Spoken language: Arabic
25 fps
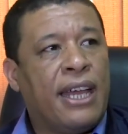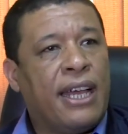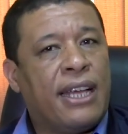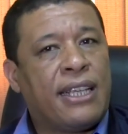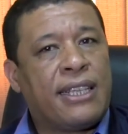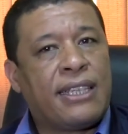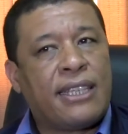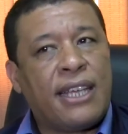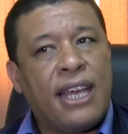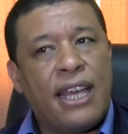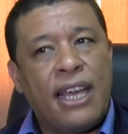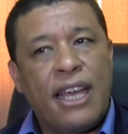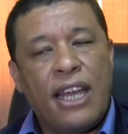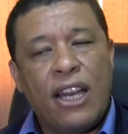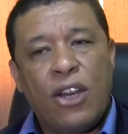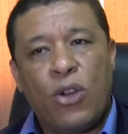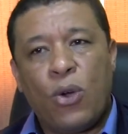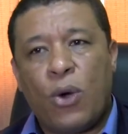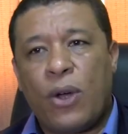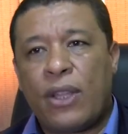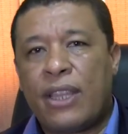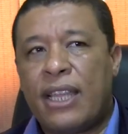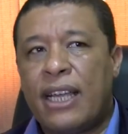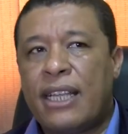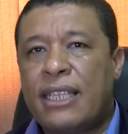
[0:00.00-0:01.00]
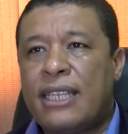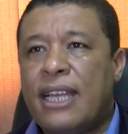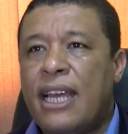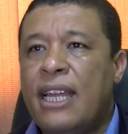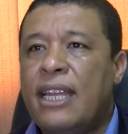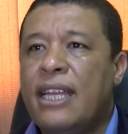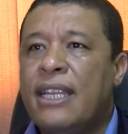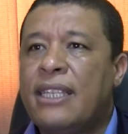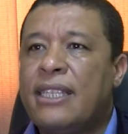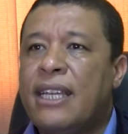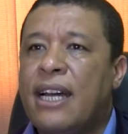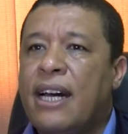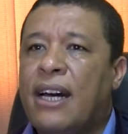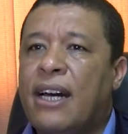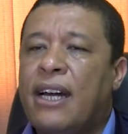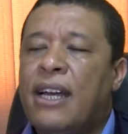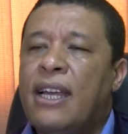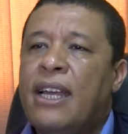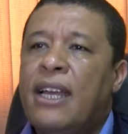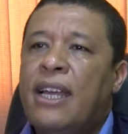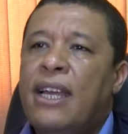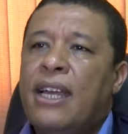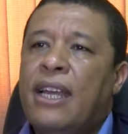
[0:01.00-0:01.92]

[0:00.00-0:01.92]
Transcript: السائل نقطه ثالثه